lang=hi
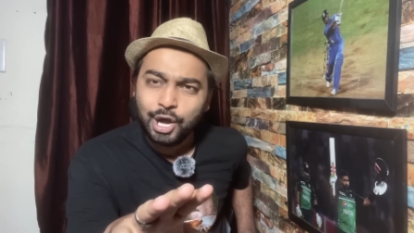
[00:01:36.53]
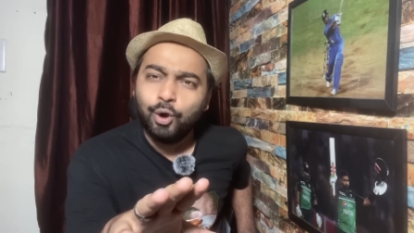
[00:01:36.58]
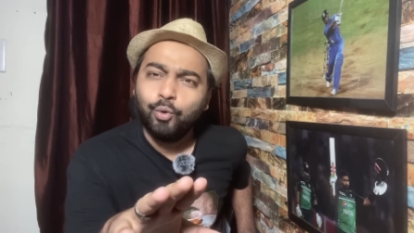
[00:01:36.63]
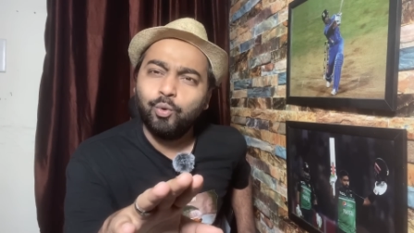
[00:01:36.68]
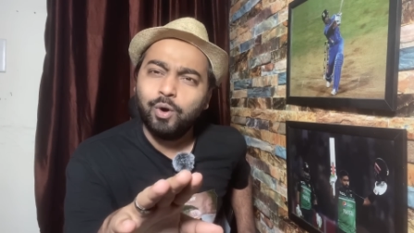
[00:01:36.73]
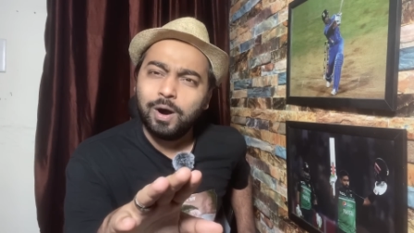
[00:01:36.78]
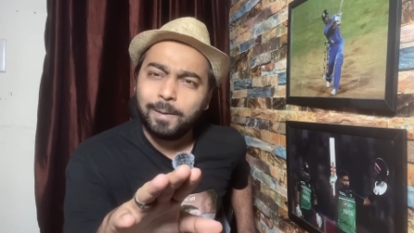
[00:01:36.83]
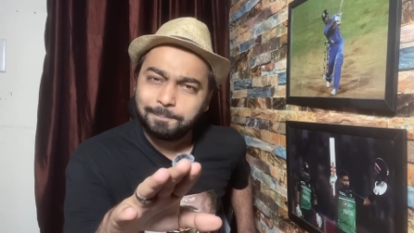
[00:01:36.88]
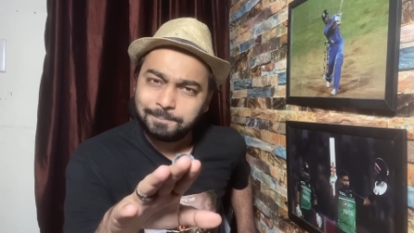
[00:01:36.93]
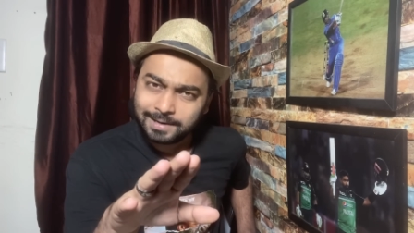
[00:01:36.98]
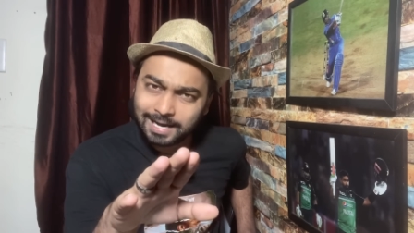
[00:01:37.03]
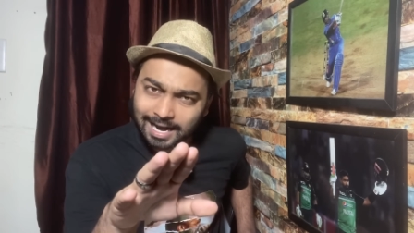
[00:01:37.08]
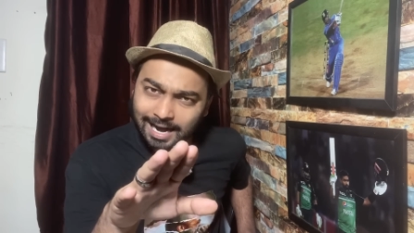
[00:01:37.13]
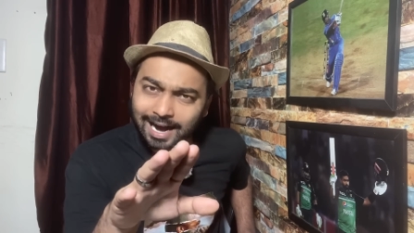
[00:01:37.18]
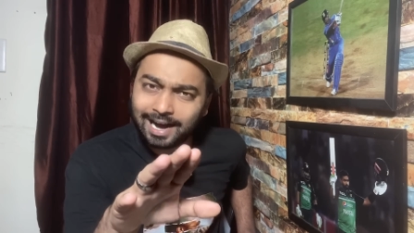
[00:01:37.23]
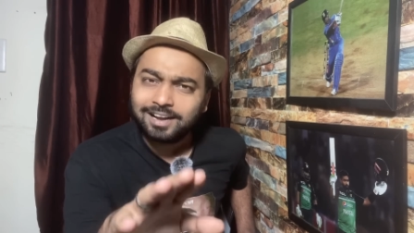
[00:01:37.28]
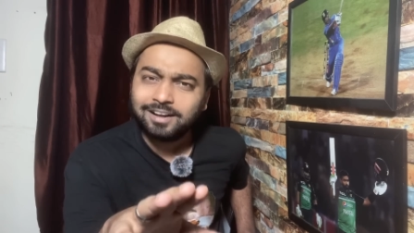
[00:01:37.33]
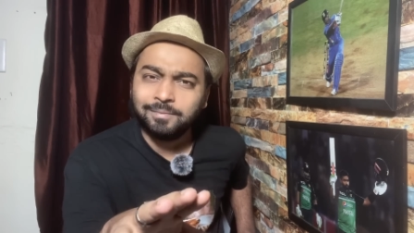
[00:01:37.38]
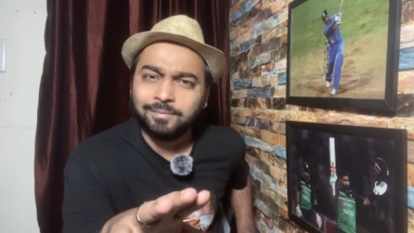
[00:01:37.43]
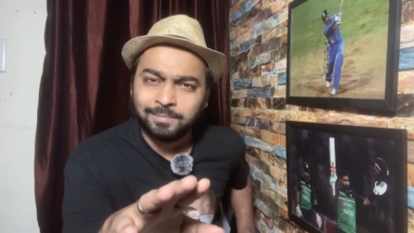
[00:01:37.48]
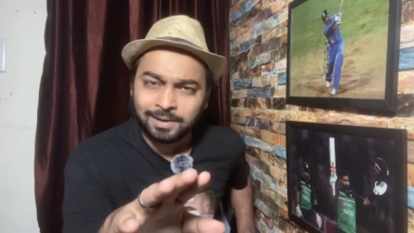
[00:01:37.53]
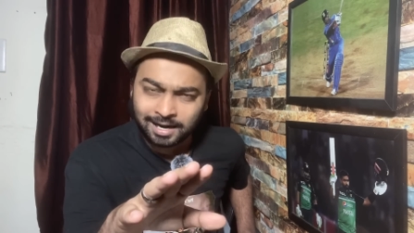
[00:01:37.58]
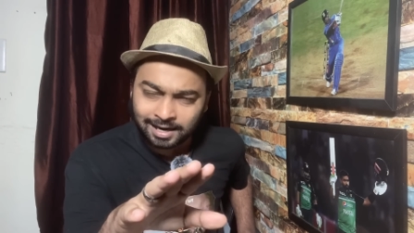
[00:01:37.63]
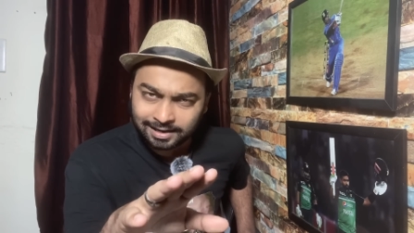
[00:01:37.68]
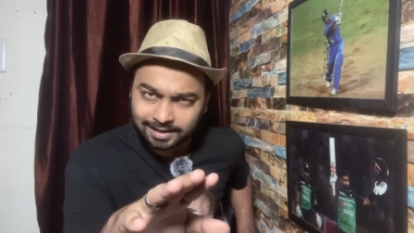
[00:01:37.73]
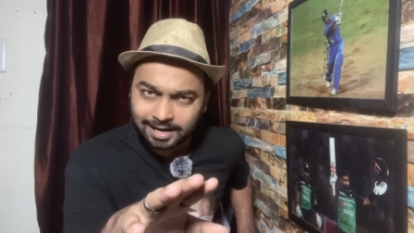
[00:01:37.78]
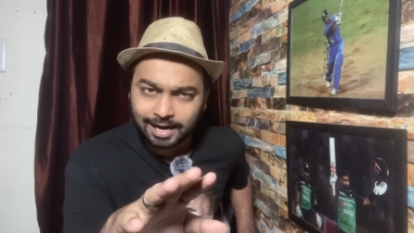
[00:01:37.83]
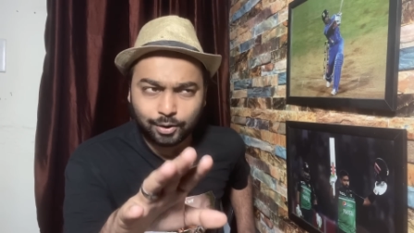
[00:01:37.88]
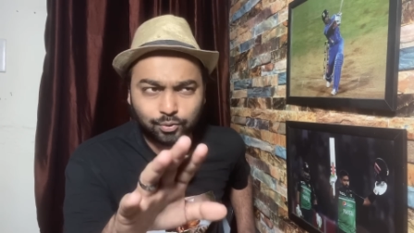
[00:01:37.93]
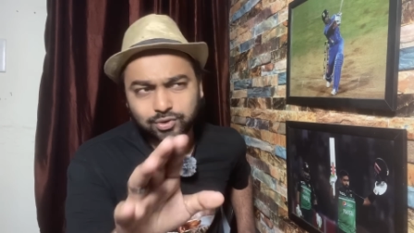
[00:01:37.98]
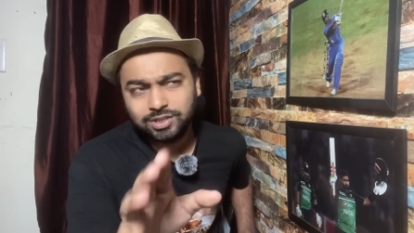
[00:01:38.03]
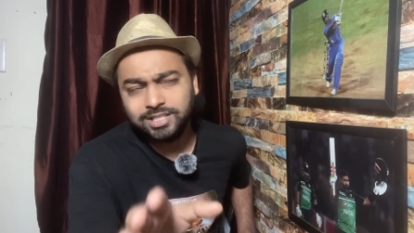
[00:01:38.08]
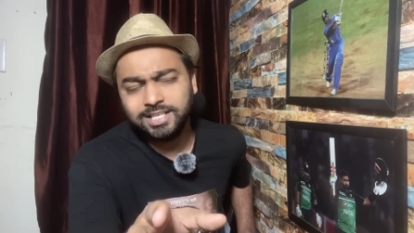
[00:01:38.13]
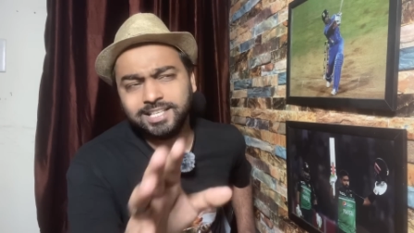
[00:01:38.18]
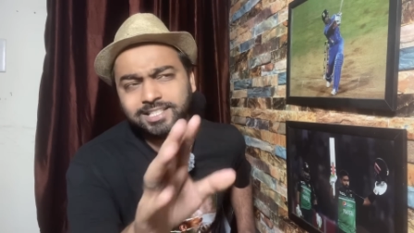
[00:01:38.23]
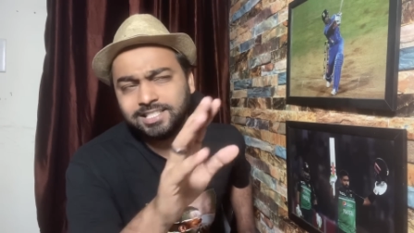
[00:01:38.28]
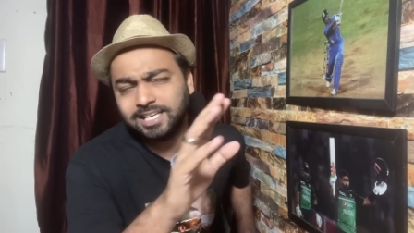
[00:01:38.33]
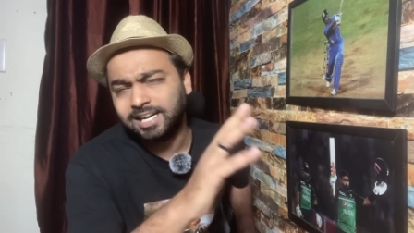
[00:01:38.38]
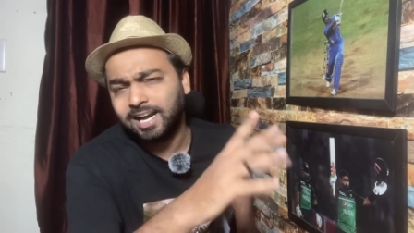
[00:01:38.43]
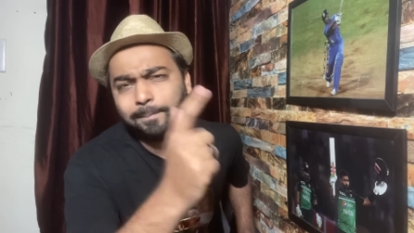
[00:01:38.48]
वो अपना हक मांग रहा है उसी
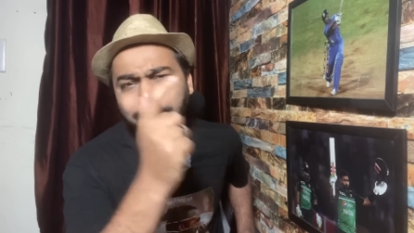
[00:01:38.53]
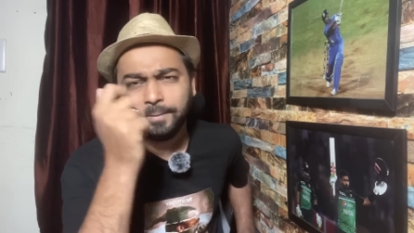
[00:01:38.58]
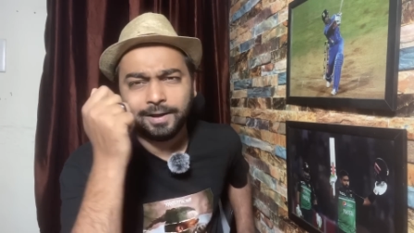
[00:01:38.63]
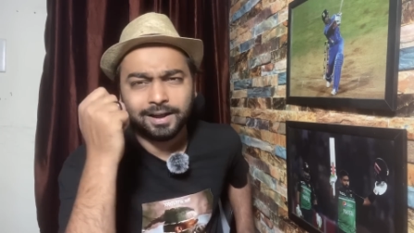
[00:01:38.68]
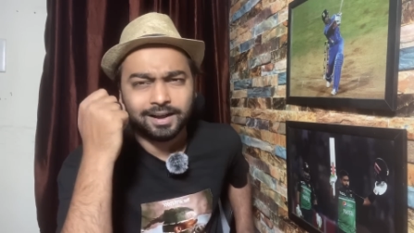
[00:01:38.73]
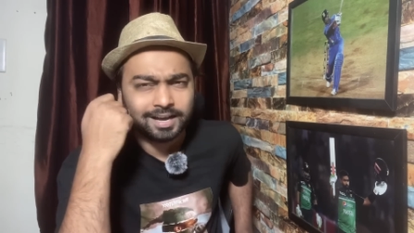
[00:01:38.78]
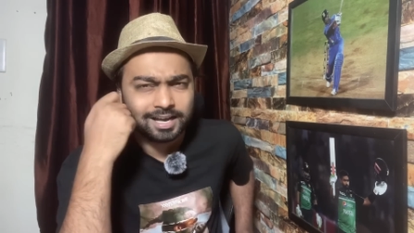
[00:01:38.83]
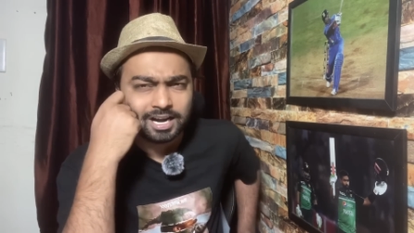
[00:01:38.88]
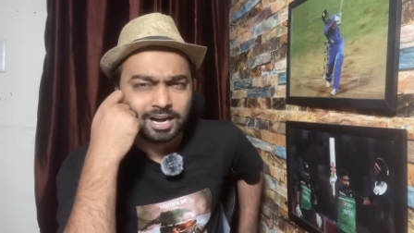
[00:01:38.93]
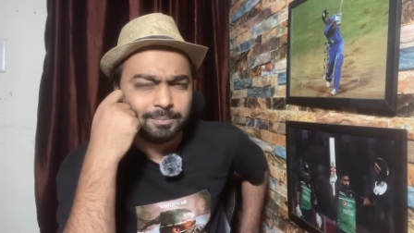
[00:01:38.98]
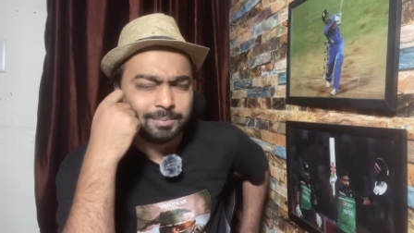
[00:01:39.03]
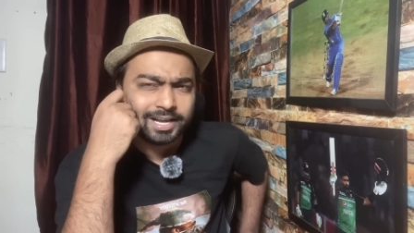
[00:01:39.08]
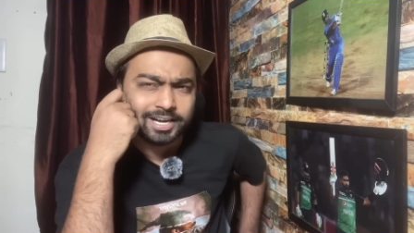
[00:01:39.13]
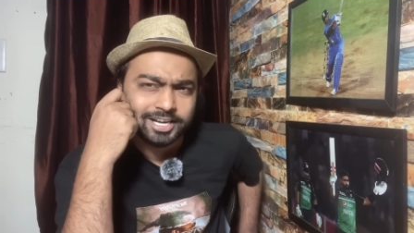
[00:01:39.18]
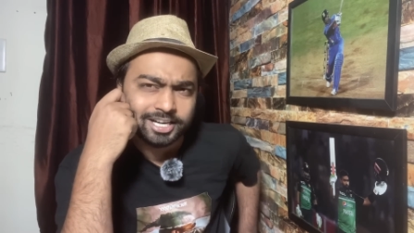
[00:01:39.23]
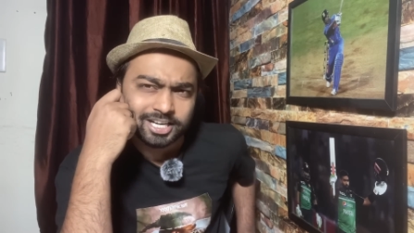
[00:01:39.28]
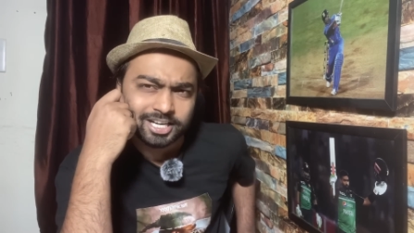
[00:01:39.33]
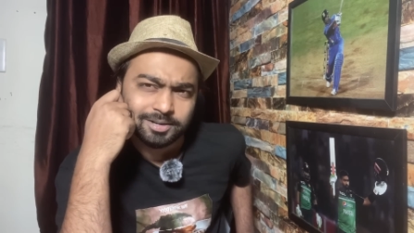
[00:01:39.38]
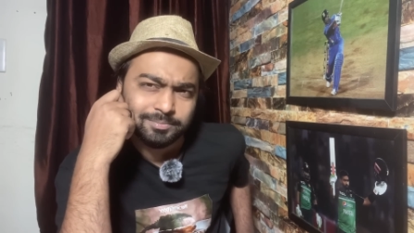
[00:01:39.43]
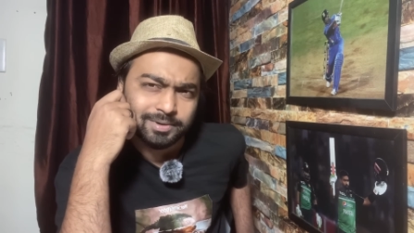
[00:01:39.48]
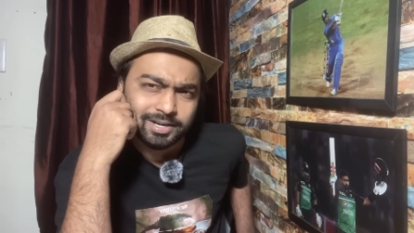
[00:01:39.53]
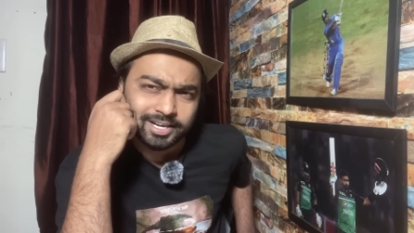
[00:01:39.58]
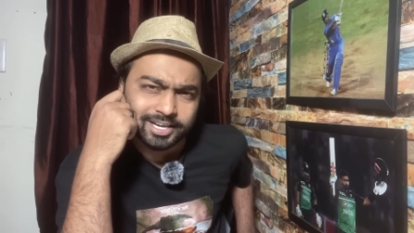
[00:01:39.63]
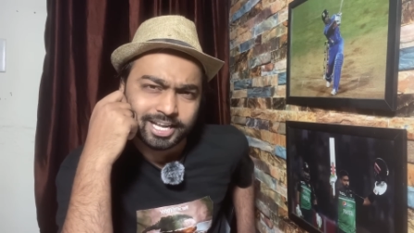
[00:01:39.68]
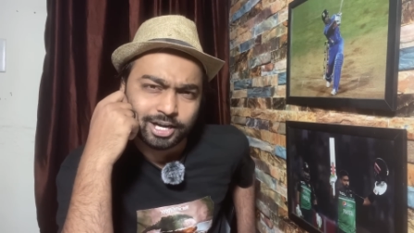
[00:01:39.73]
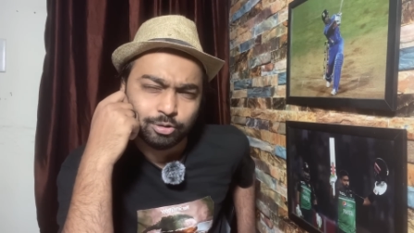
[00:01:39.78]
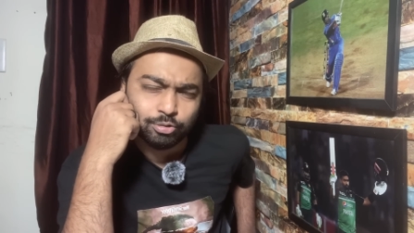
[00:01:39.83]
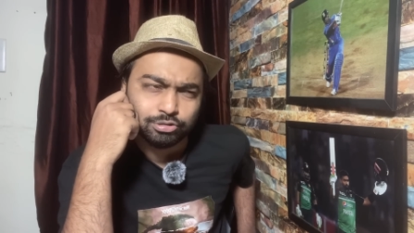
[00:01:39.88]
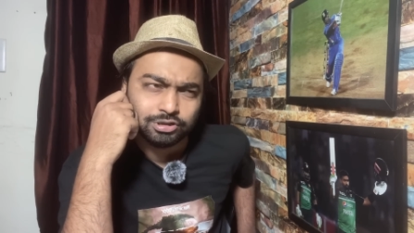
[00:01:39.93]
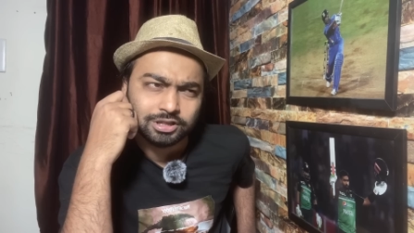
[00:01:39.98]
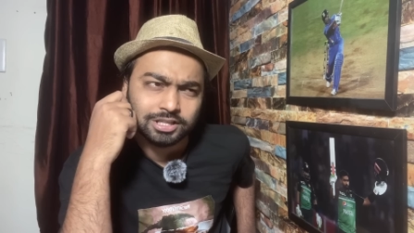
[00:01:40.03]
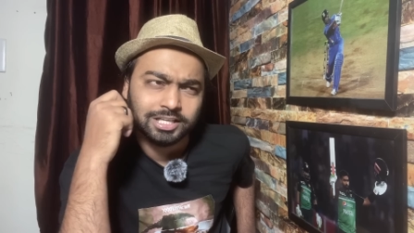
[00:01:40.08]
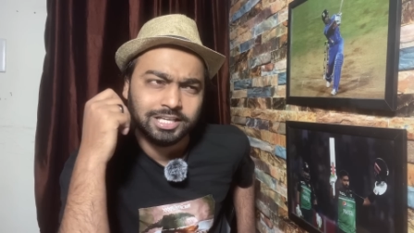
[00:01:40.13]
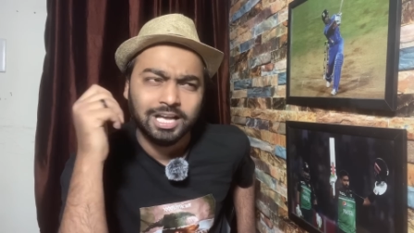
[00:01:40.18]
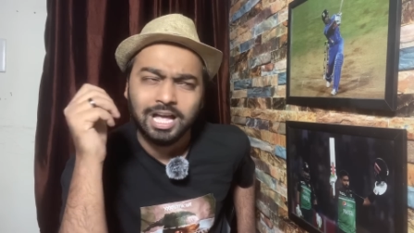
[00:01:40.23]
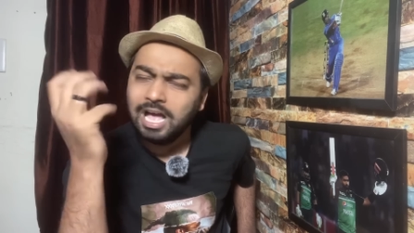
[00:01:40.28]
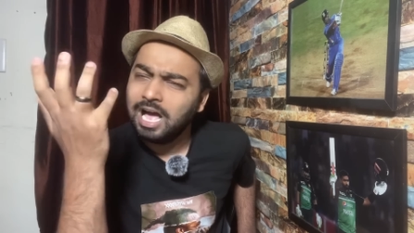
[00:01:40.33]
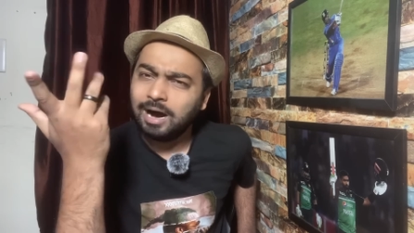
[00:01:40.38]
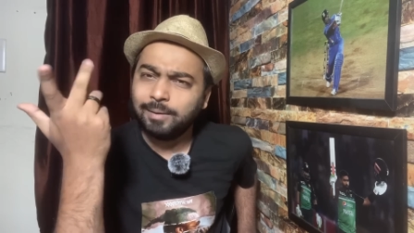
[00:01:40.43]
जगह पे अगर हमारी टीम इंडिया होती